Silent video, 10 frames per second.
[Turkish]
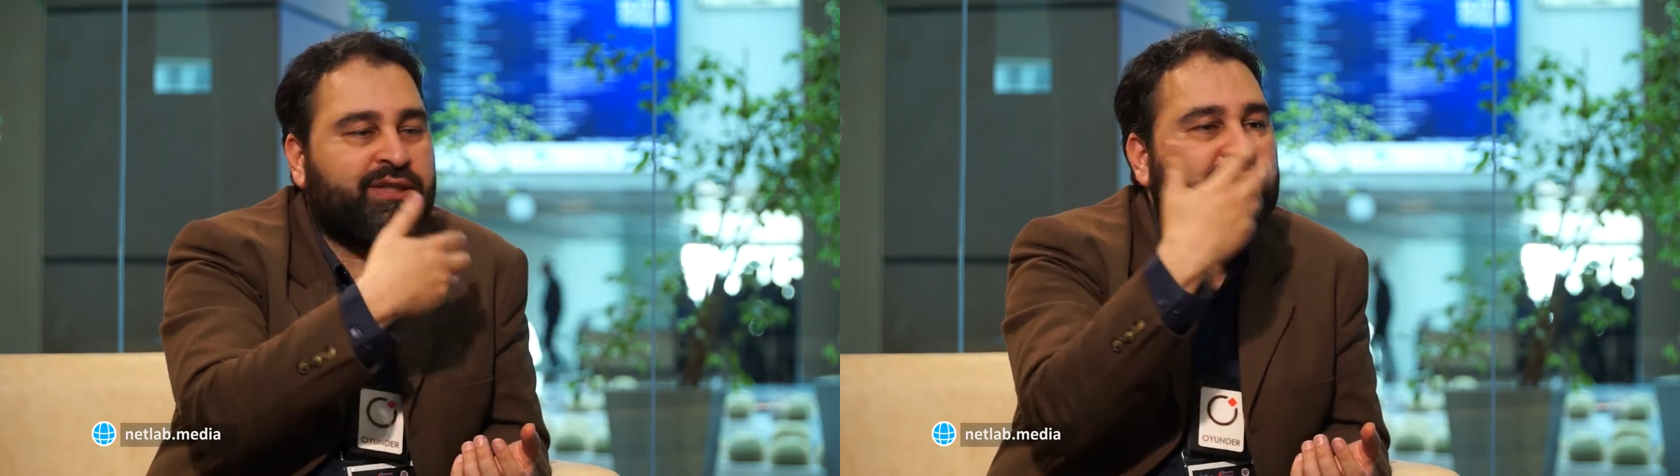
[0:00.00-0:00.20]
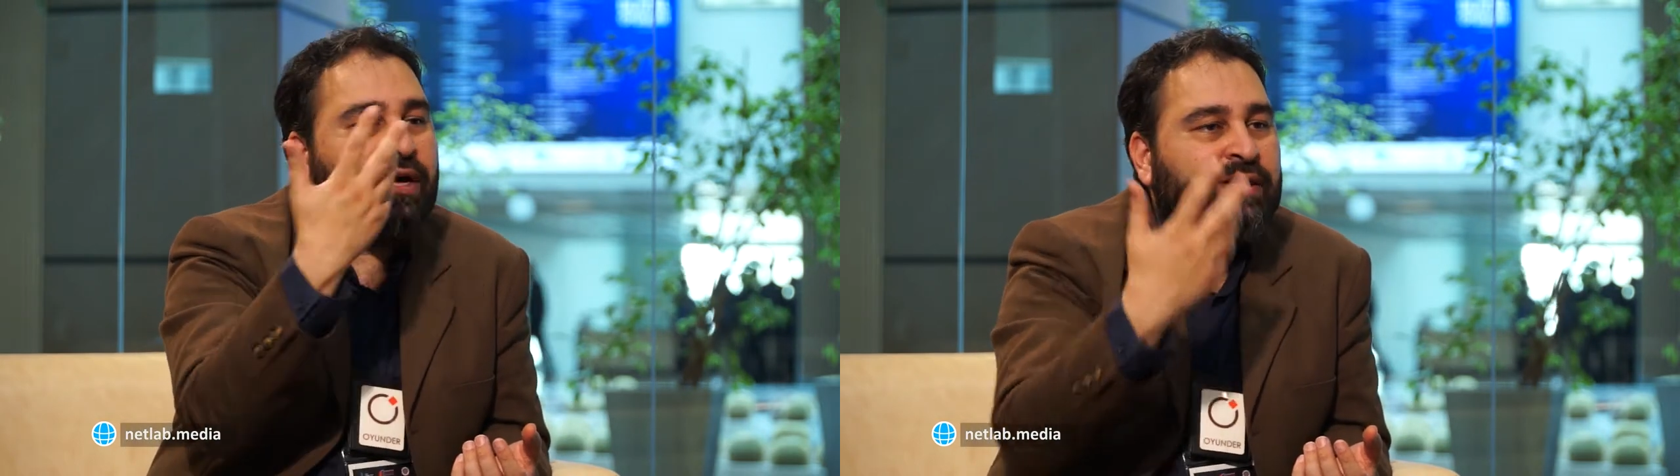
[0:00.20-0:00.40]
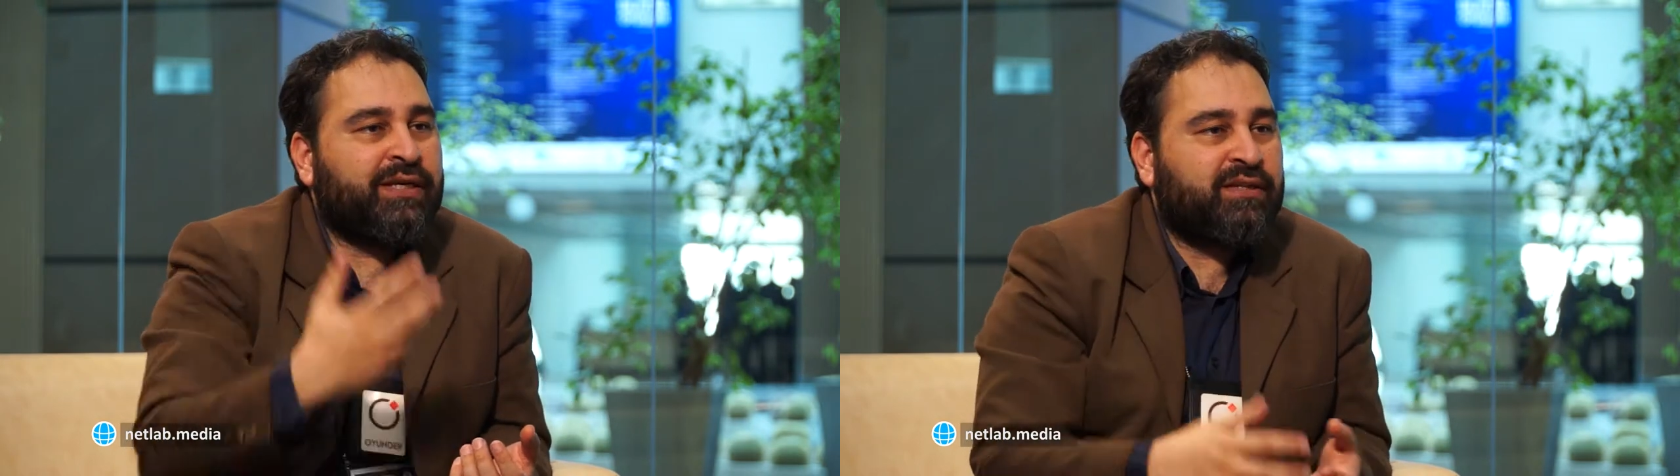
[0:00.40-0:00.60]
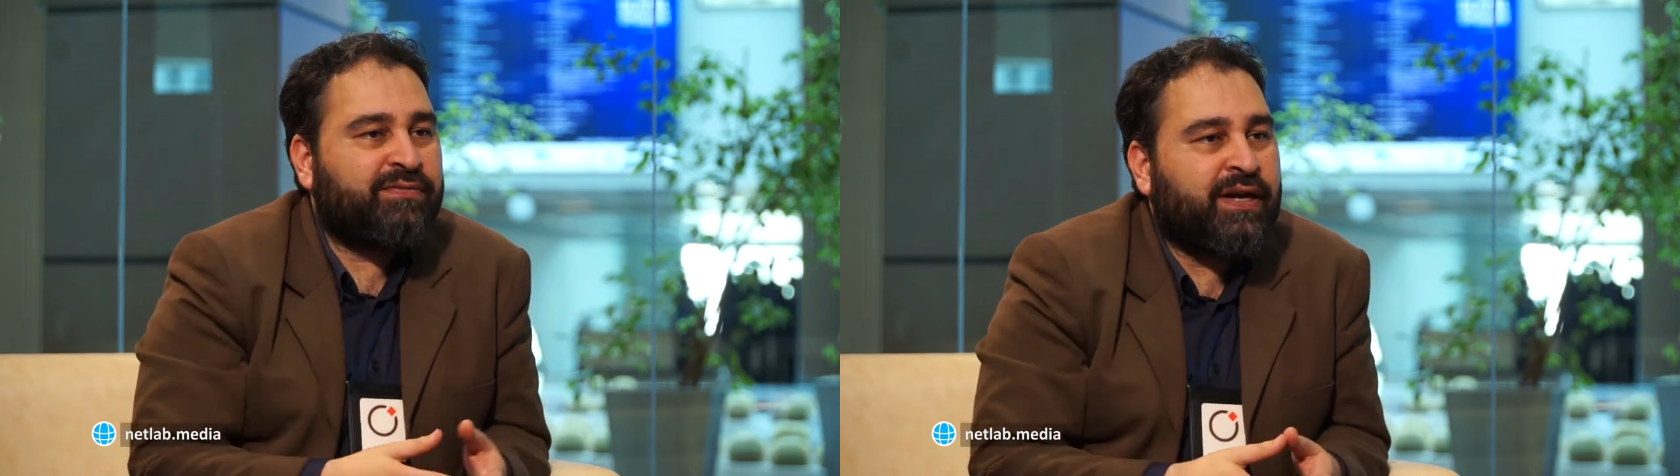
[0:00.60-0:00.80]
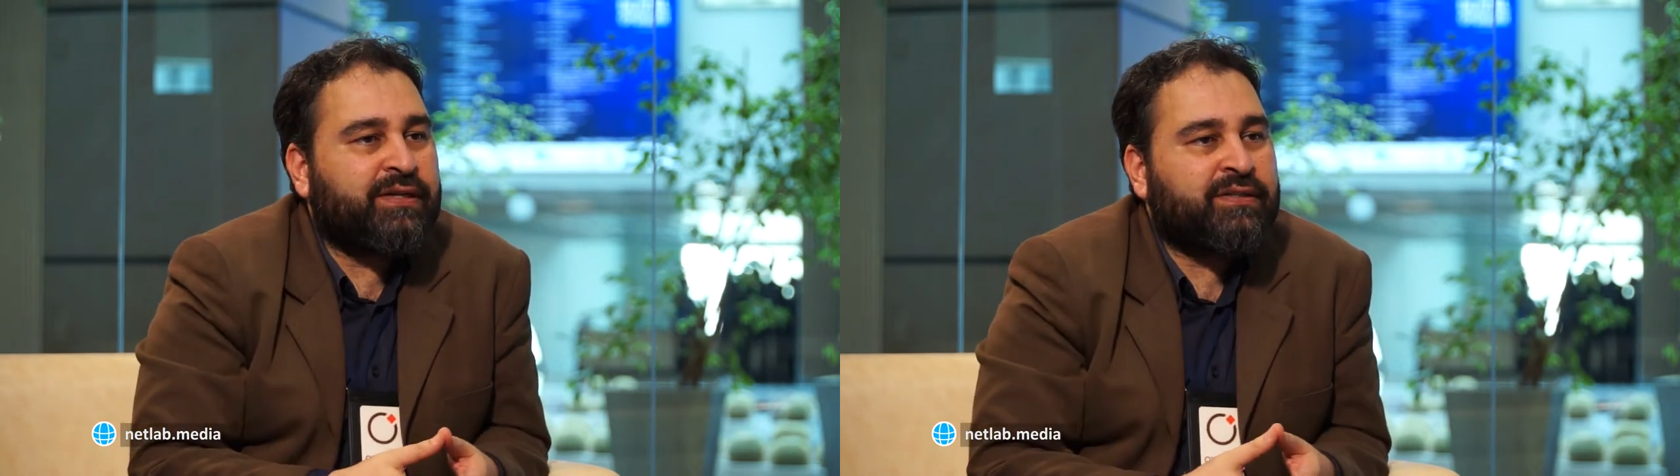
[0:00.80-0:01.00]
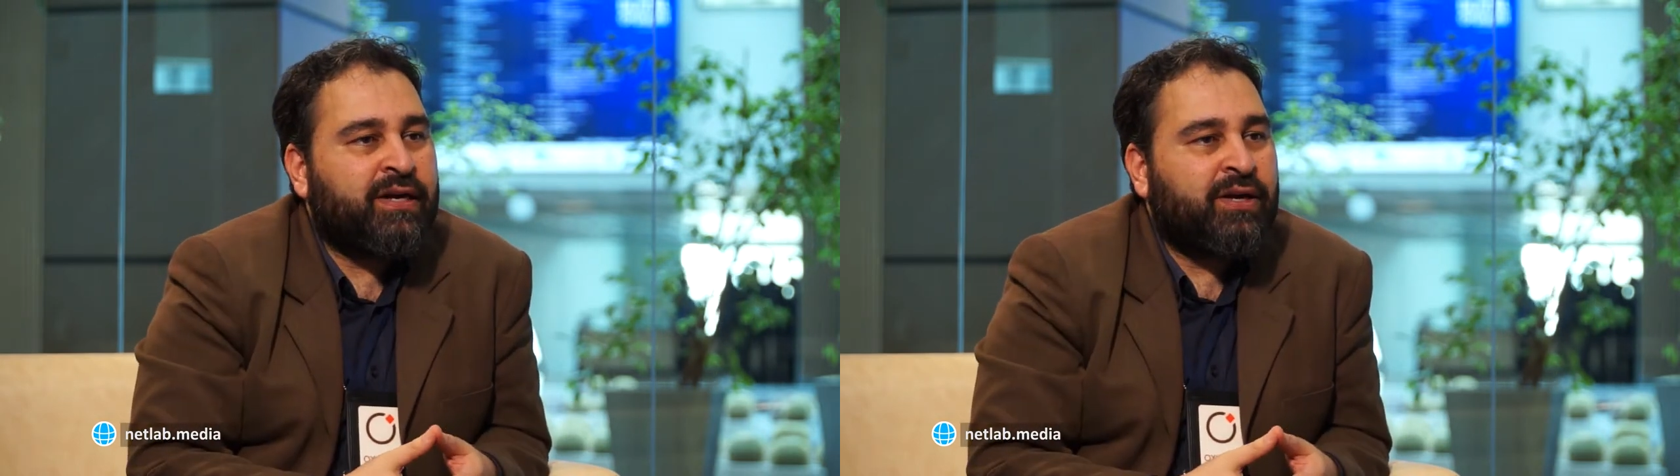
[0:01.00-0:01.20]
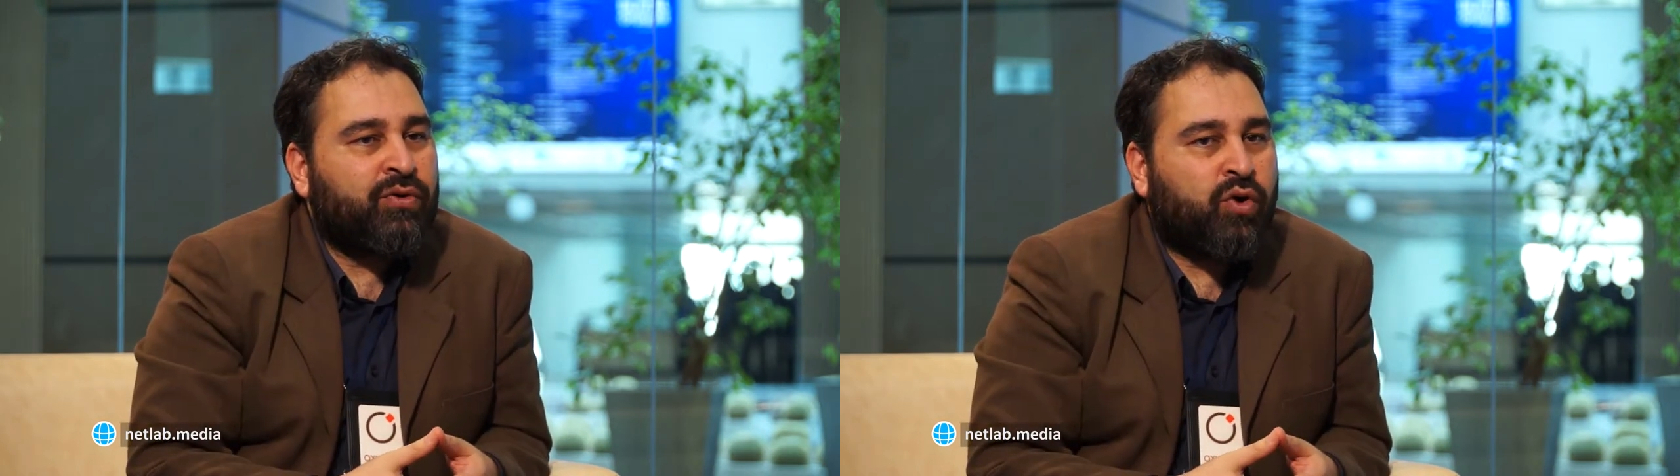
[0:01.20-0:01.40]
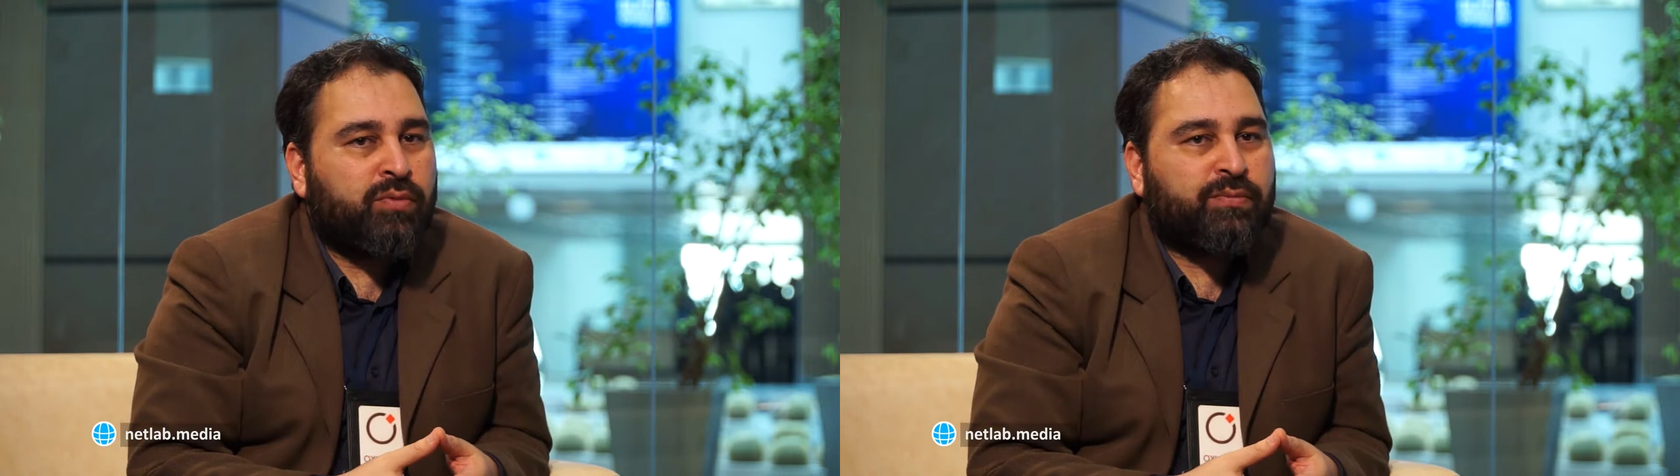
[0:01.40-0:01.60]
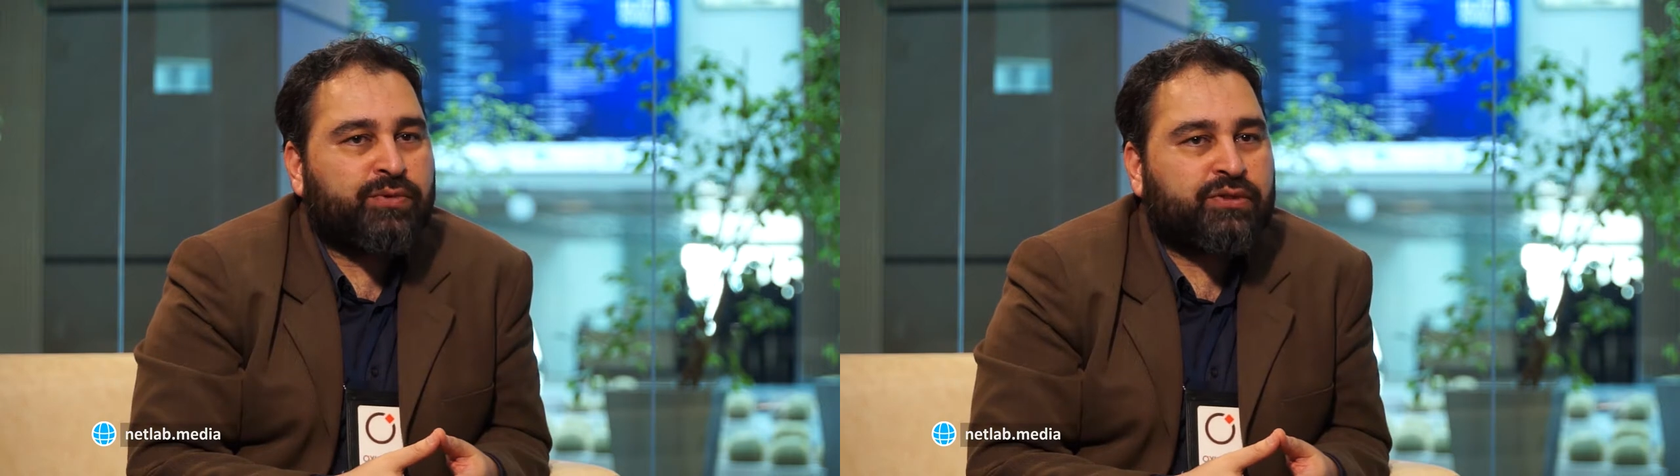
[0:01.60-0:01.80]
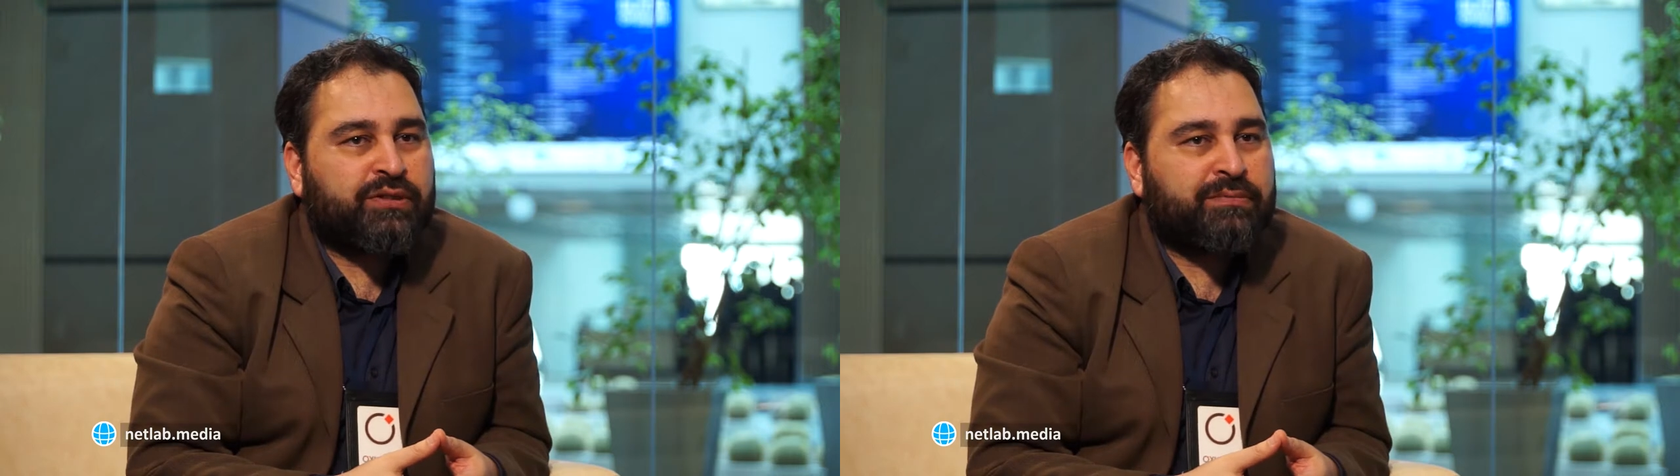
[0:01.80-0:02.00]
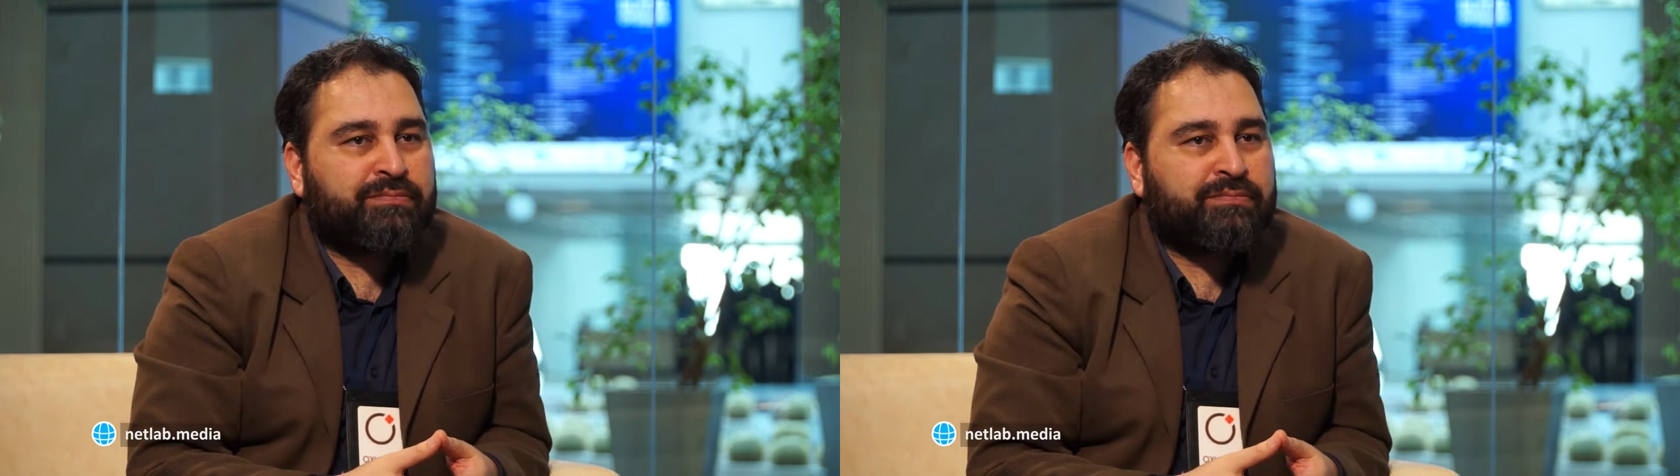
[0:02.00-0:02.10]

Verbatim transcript: iddialı hedefler koymamıştık.